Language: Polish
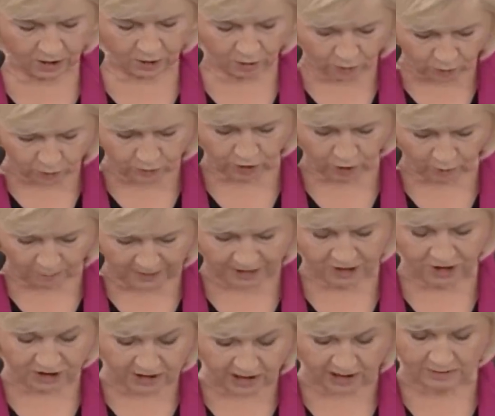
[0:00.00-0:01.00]
Jutro
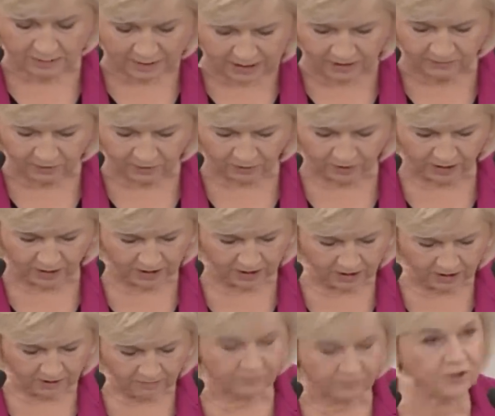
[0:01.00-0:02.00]
będzie to załatwione.
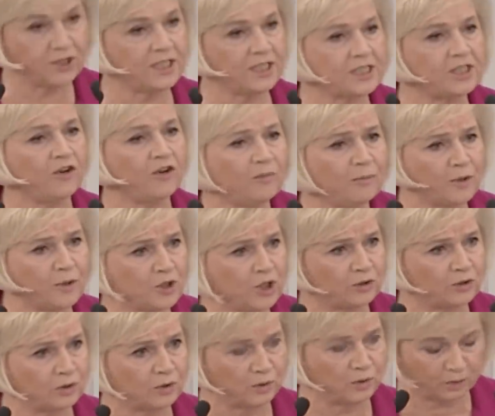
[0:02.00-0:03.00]
Wszystko w
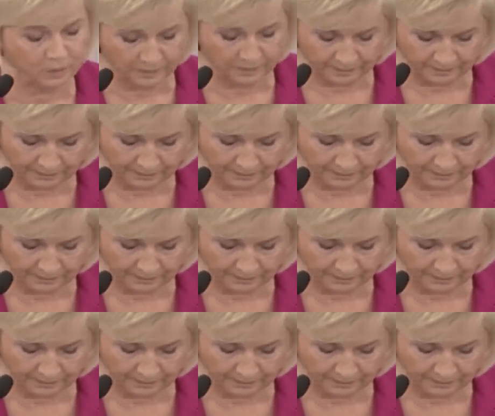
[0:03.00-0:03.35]
porządku.